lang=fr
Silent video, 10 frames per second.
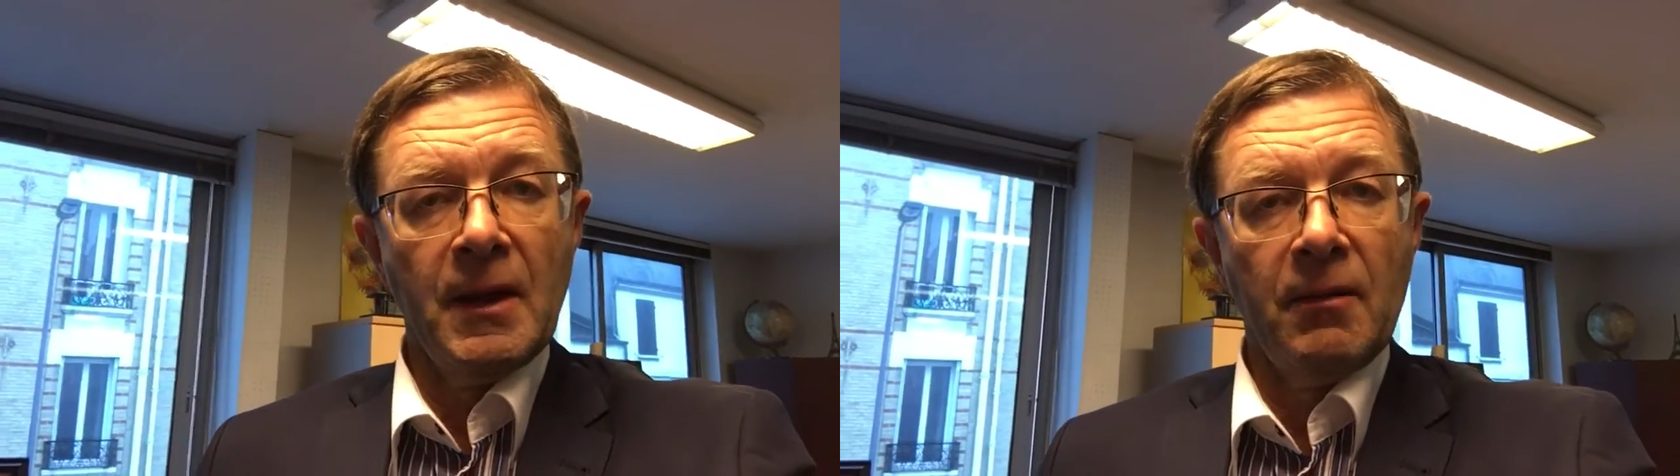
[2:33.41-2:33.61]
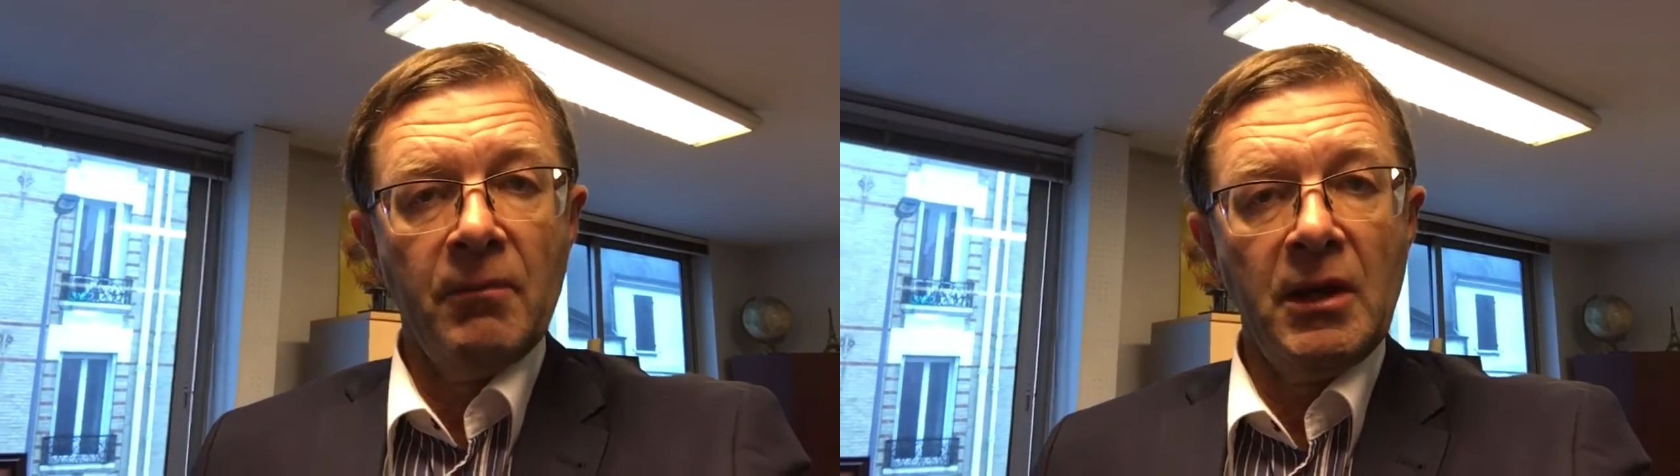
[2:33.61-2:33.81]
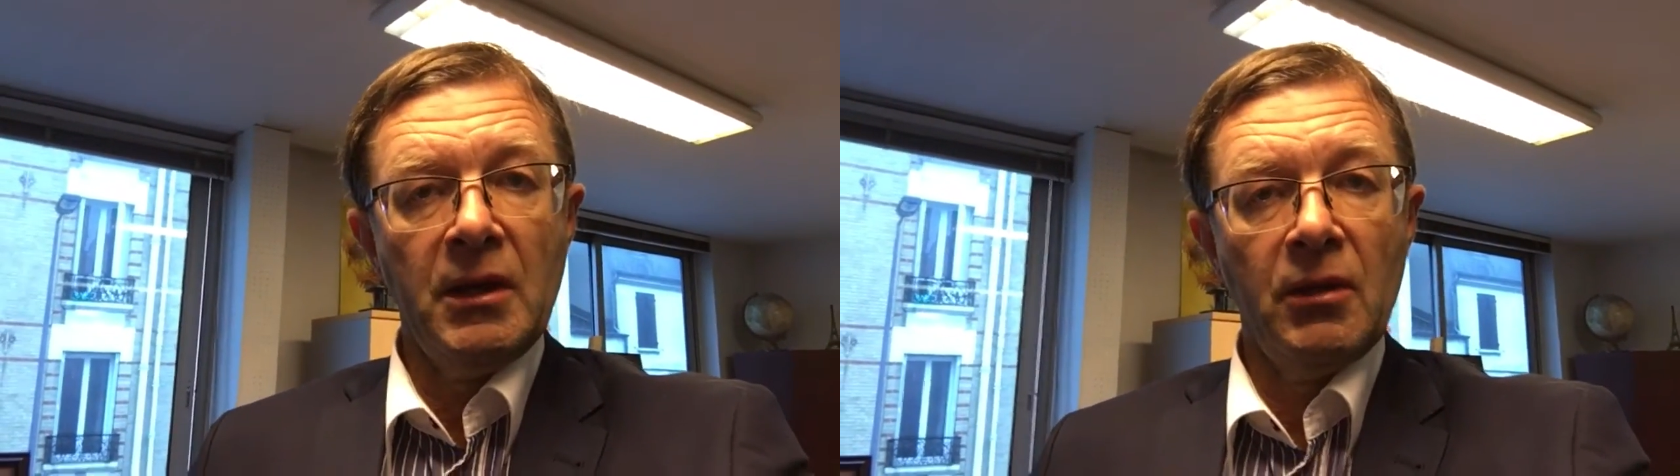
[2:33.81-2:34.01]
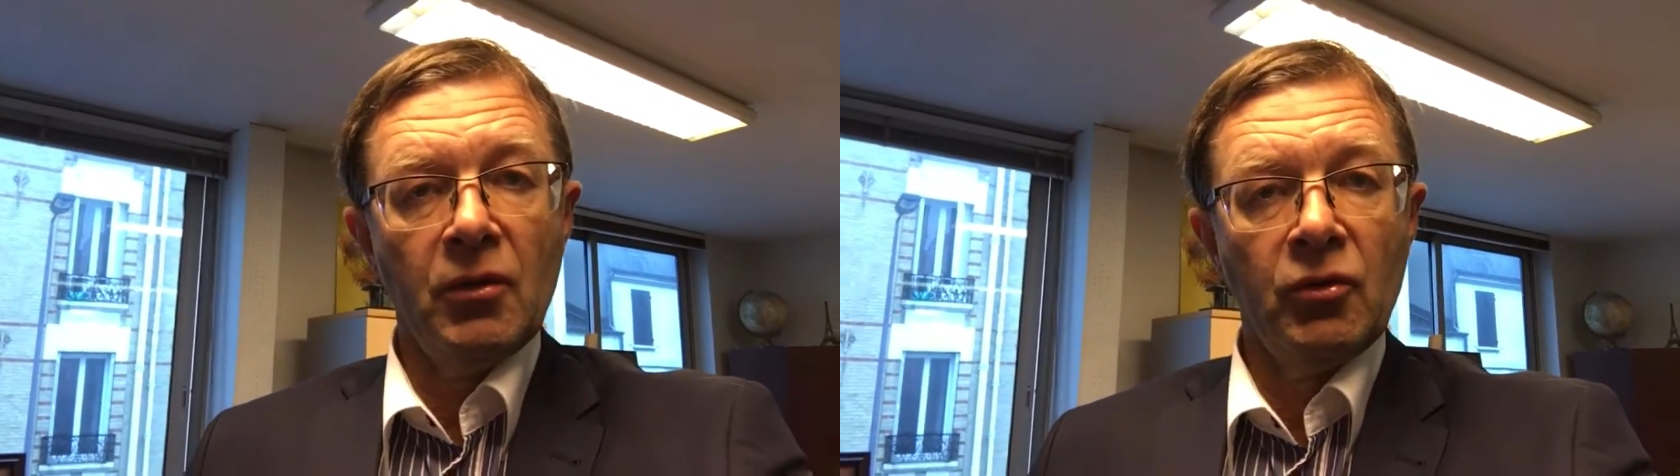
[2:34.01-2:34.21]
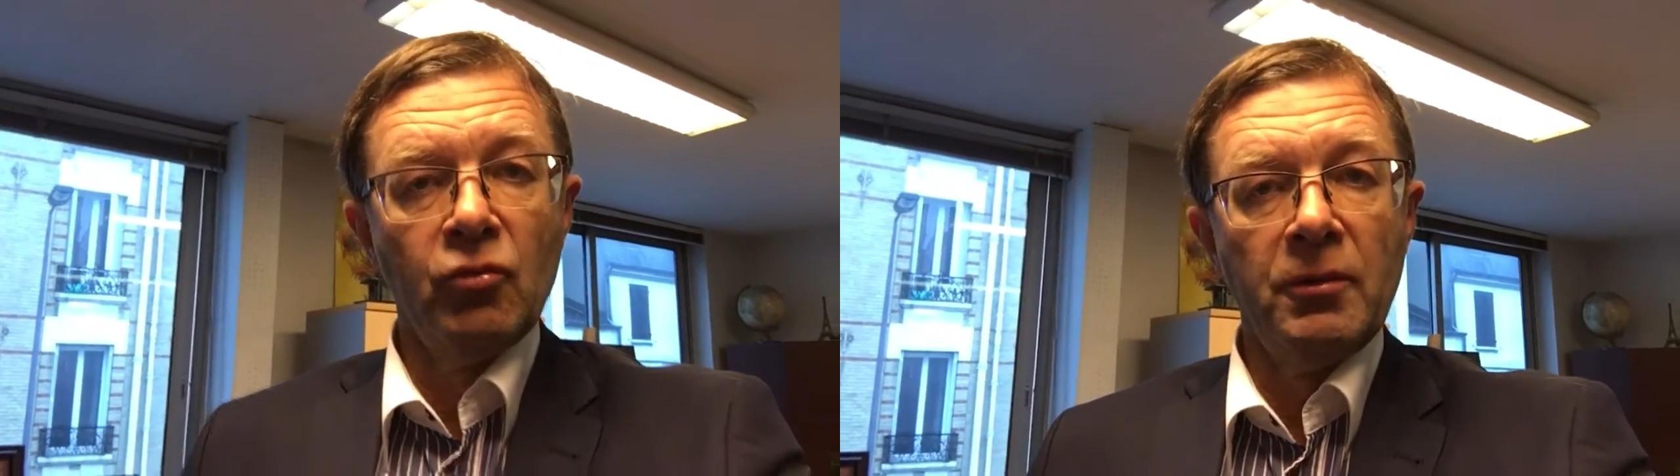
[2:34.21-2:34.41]
Mais
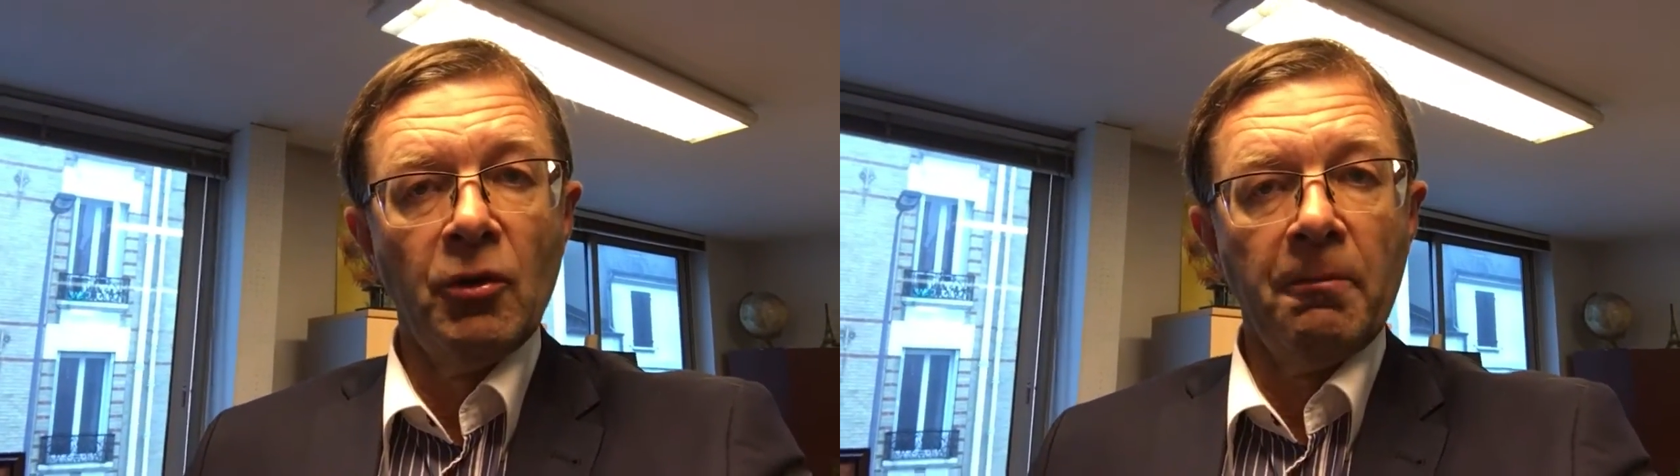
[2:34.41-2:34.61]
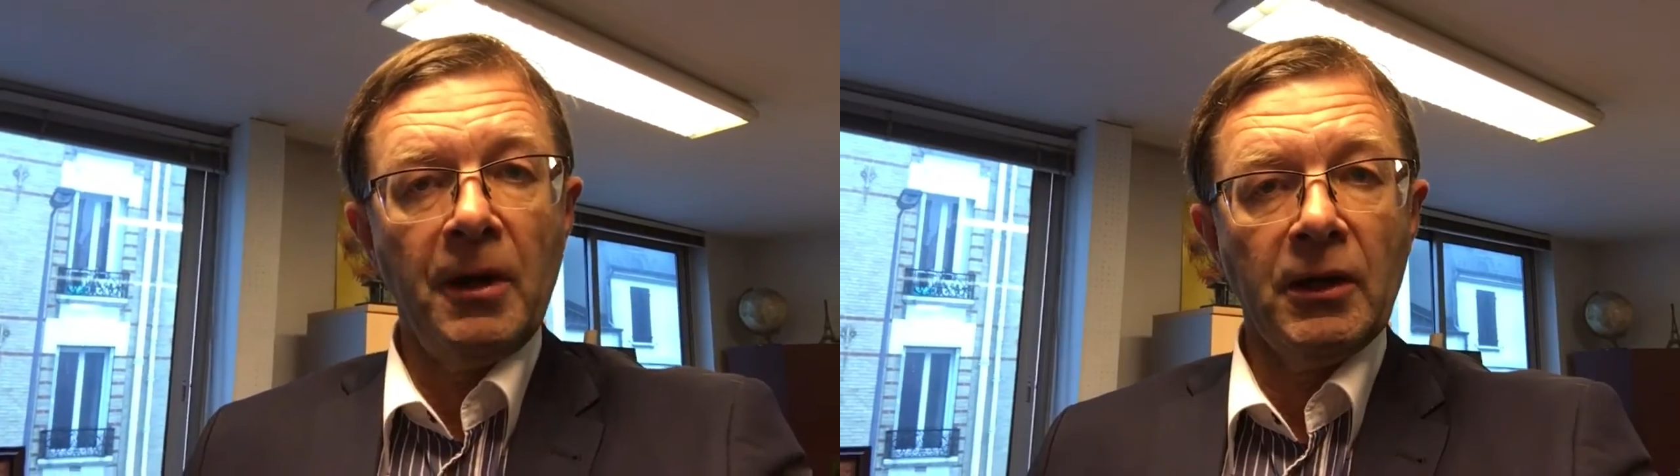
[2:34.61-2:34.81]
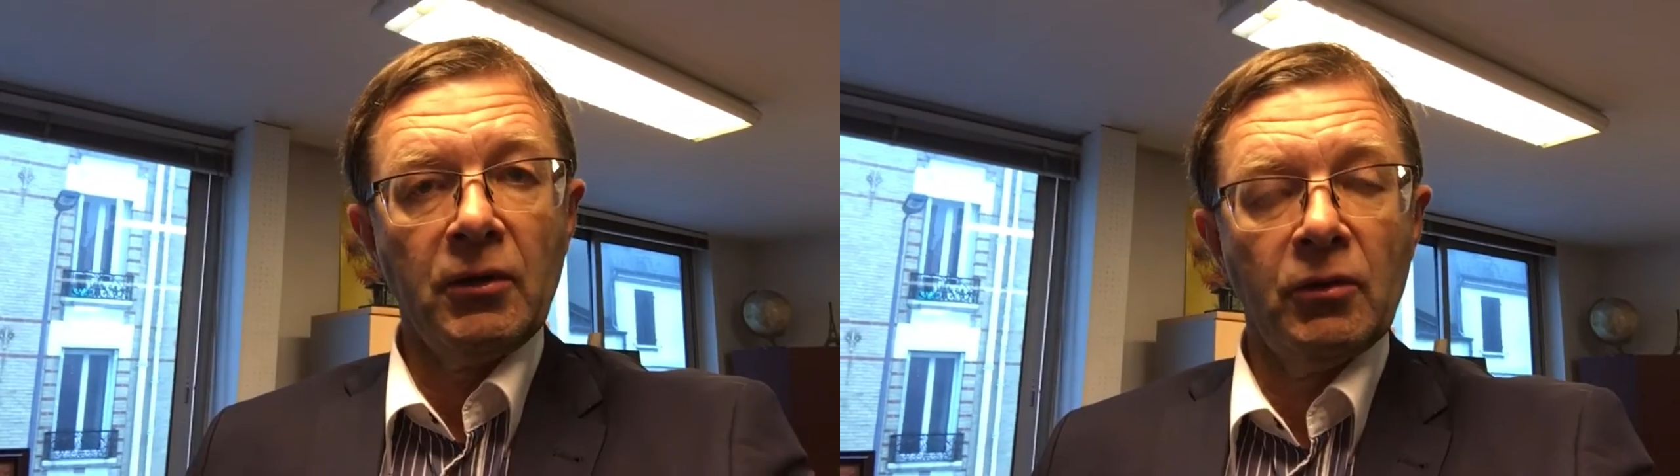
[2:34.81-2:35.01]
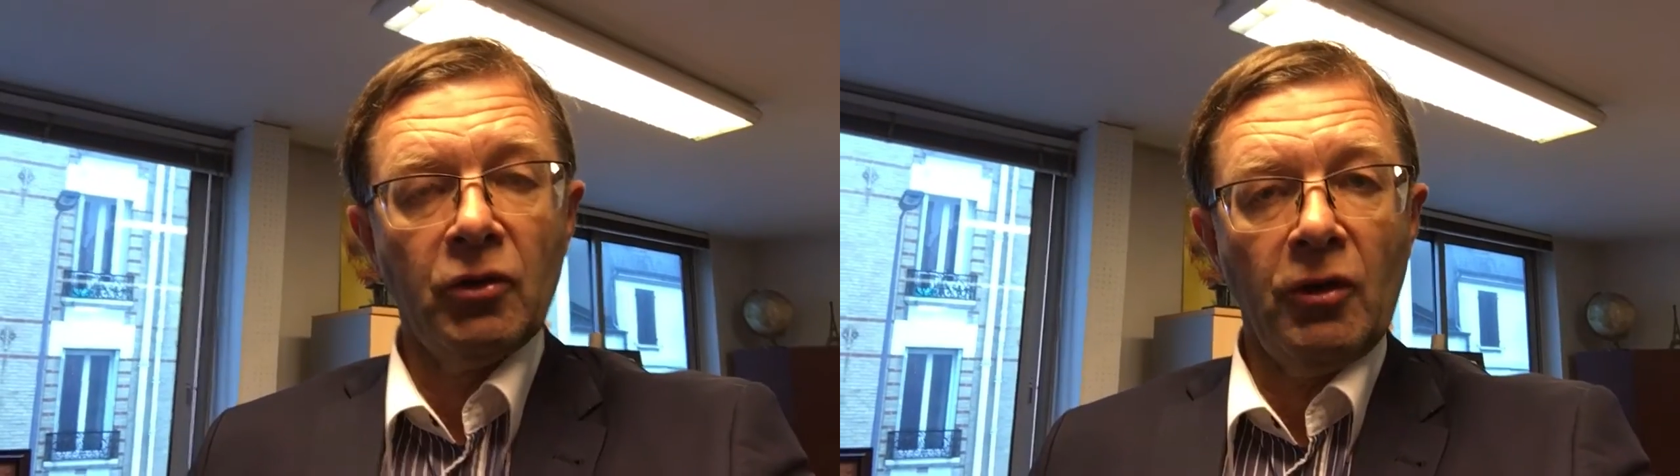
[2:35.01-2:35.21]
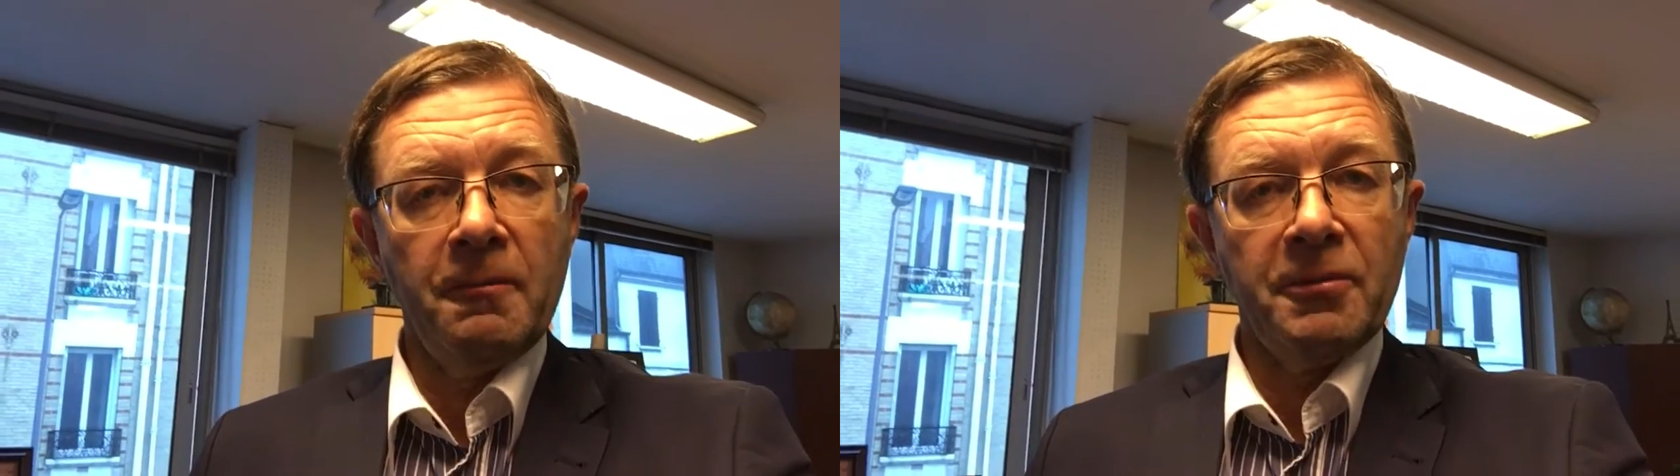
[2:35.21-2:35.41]
euh, n'oublions pas que Trump,